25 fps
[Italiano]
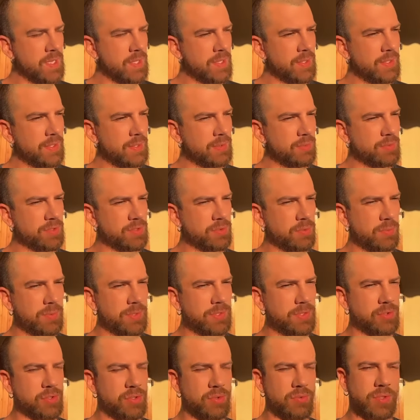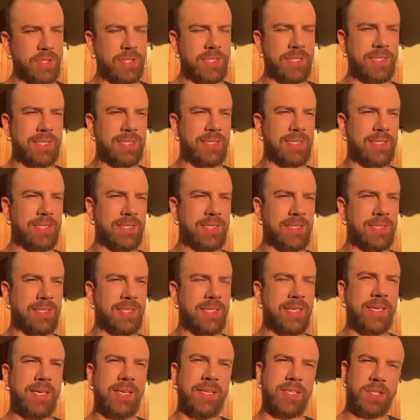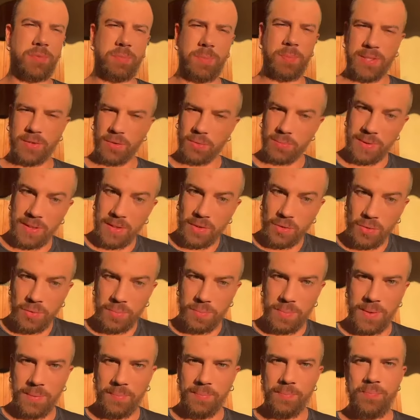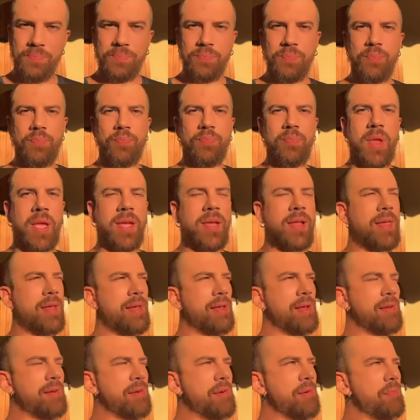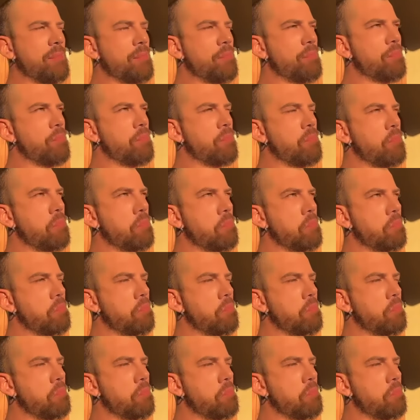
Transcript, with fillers: in questo momento ci vuole rispetto per la coppia. Ehm,